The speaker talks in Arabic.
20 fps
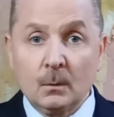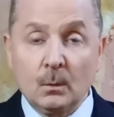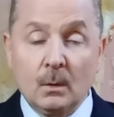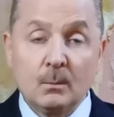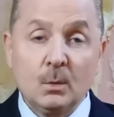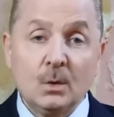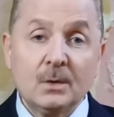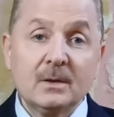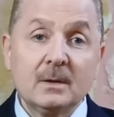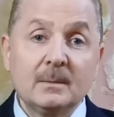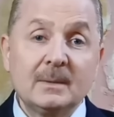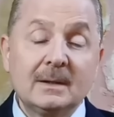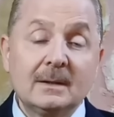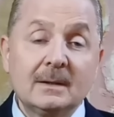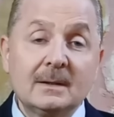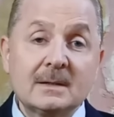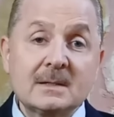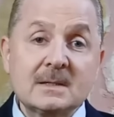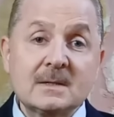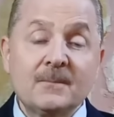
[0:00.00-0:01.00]
ومعظم
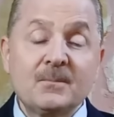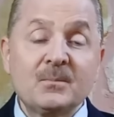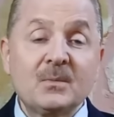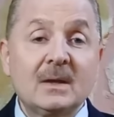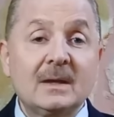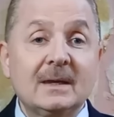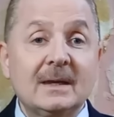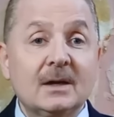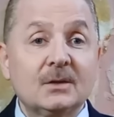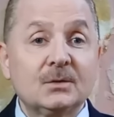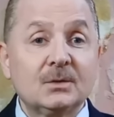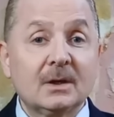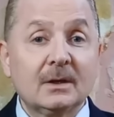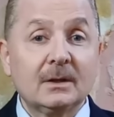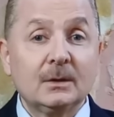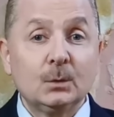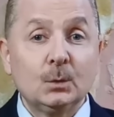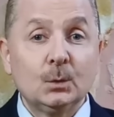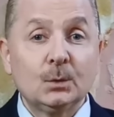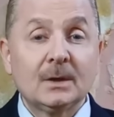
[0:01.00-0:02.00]
الناس
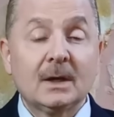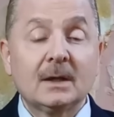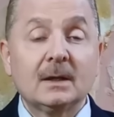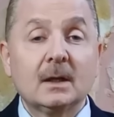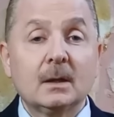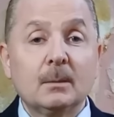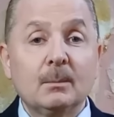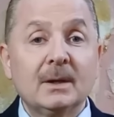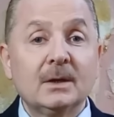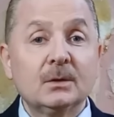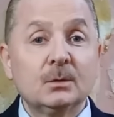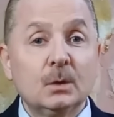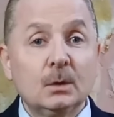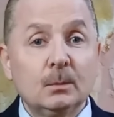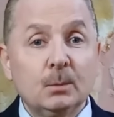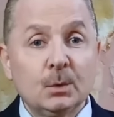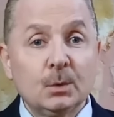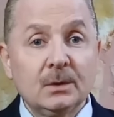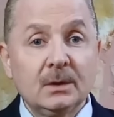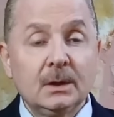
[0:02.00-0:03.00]
يعتقدون أن البيض
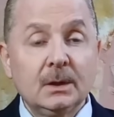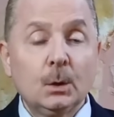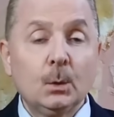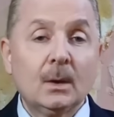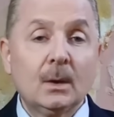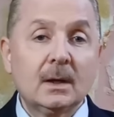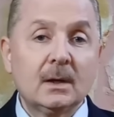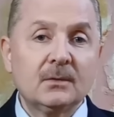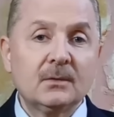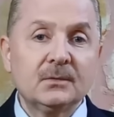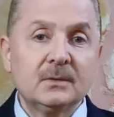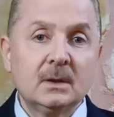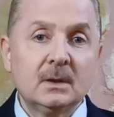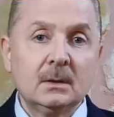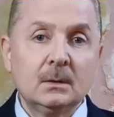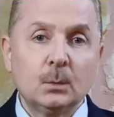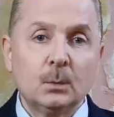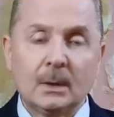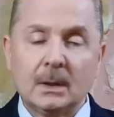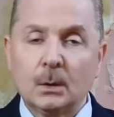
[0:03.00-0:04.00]
البني هو
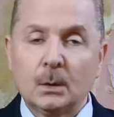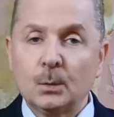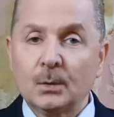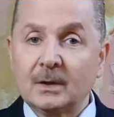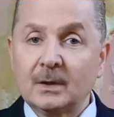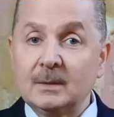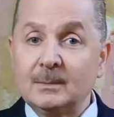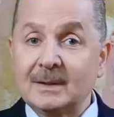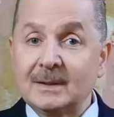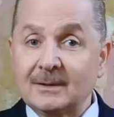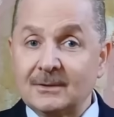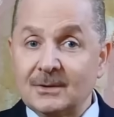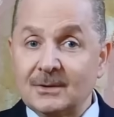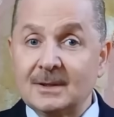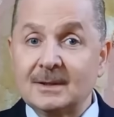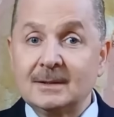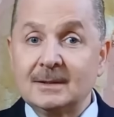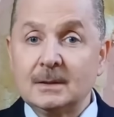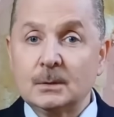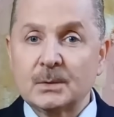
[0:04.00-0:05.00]
الأفضل وله قيمة
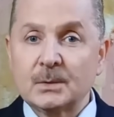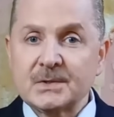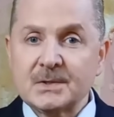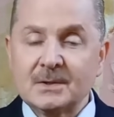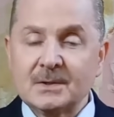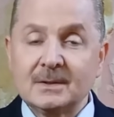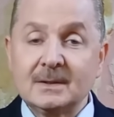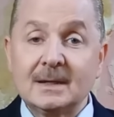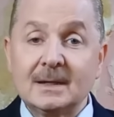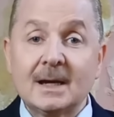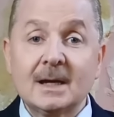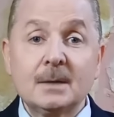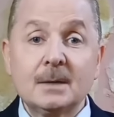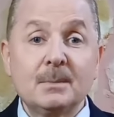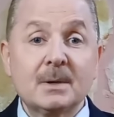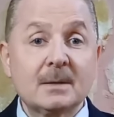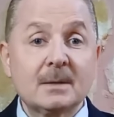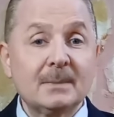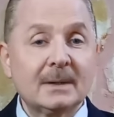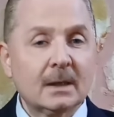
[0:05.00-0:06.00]
غذائية وصحية
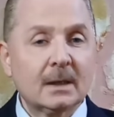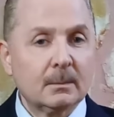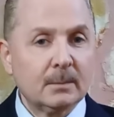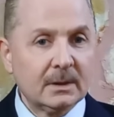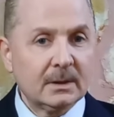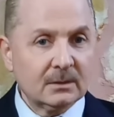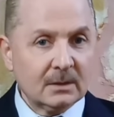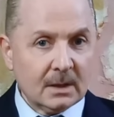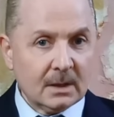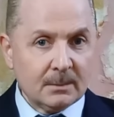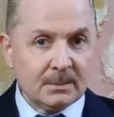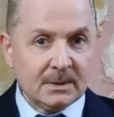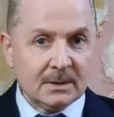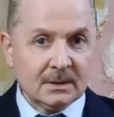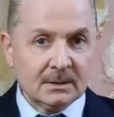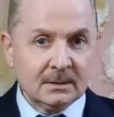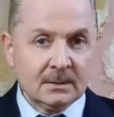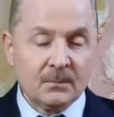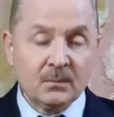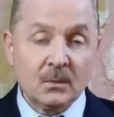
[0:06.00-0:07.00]
أكبر من البيض
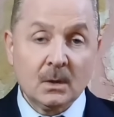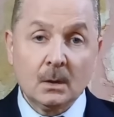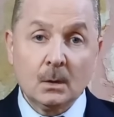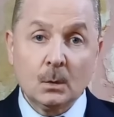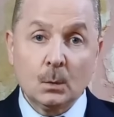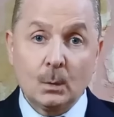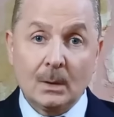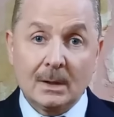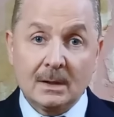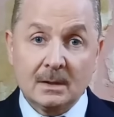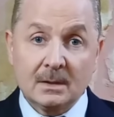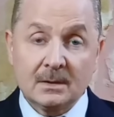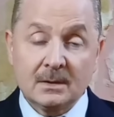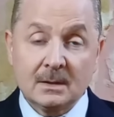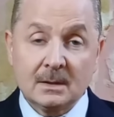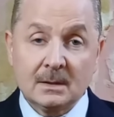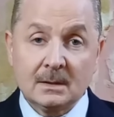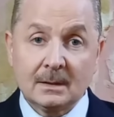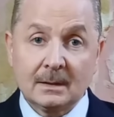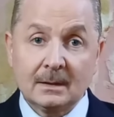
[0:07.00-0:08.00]
الأبيض
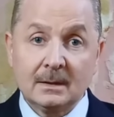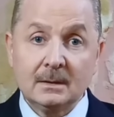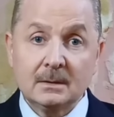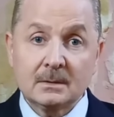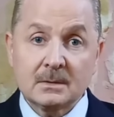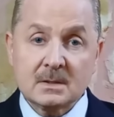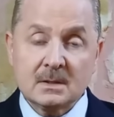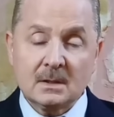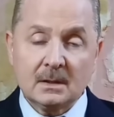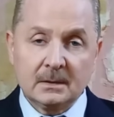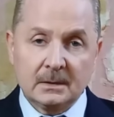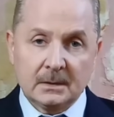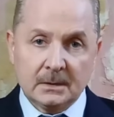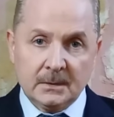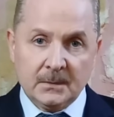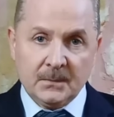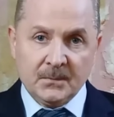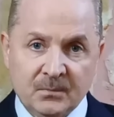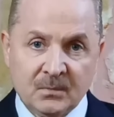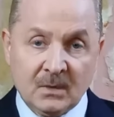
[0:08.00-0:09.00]
وهذا غير
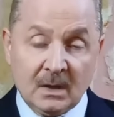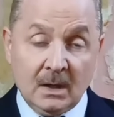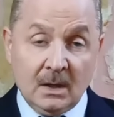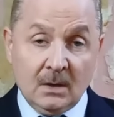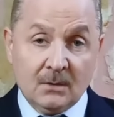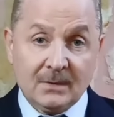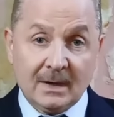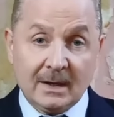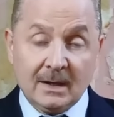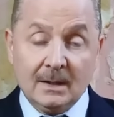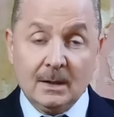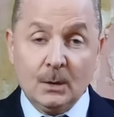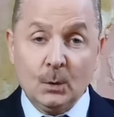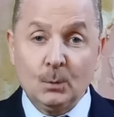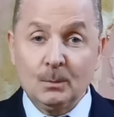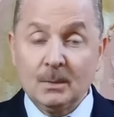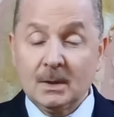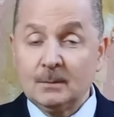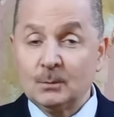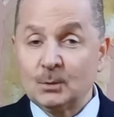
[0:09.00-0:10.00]
صحيح
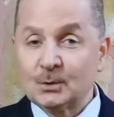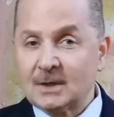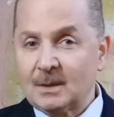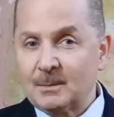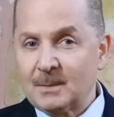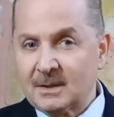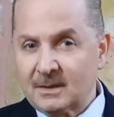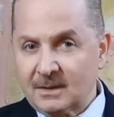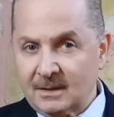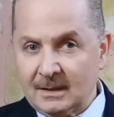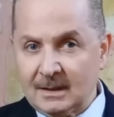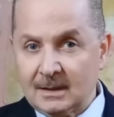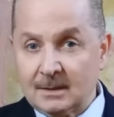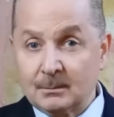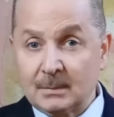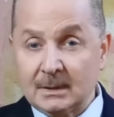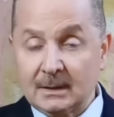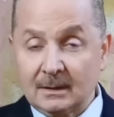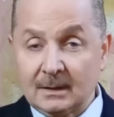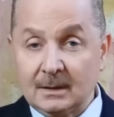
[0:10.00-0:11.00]
فكلاهما
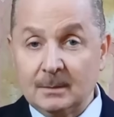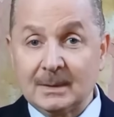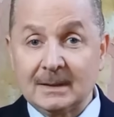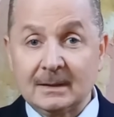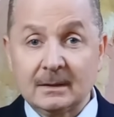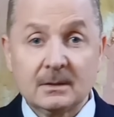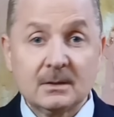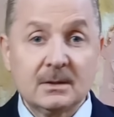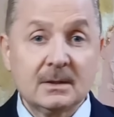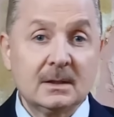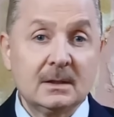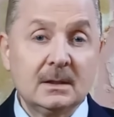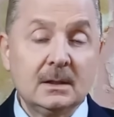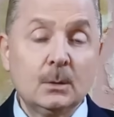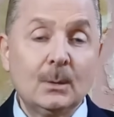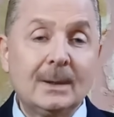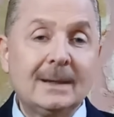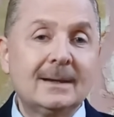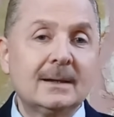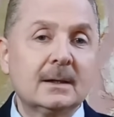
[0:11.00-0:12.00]
متماثلان بالقيم
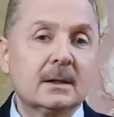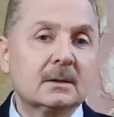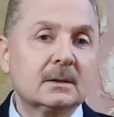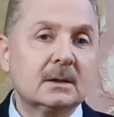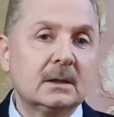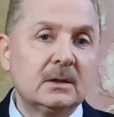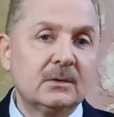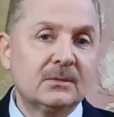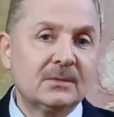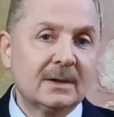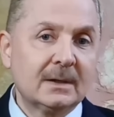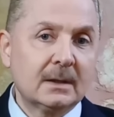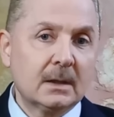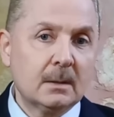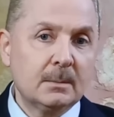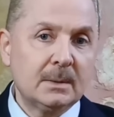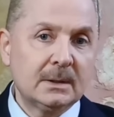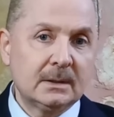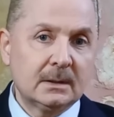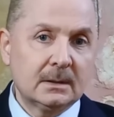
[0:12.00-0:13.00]
الغذائي ولا يختلفان
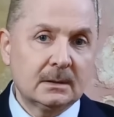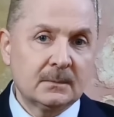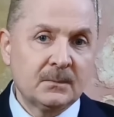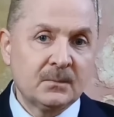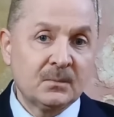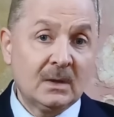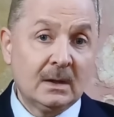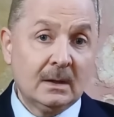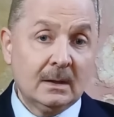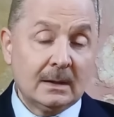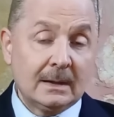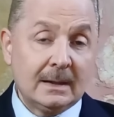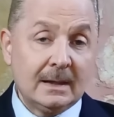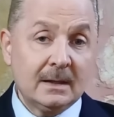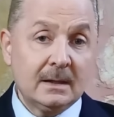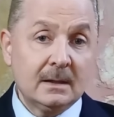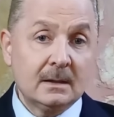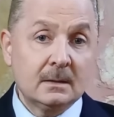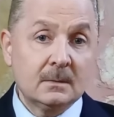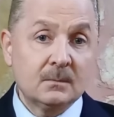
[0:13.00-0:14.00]
أبدا
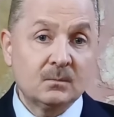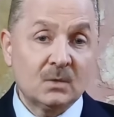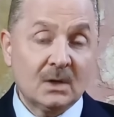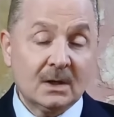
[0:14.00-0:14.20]
لكن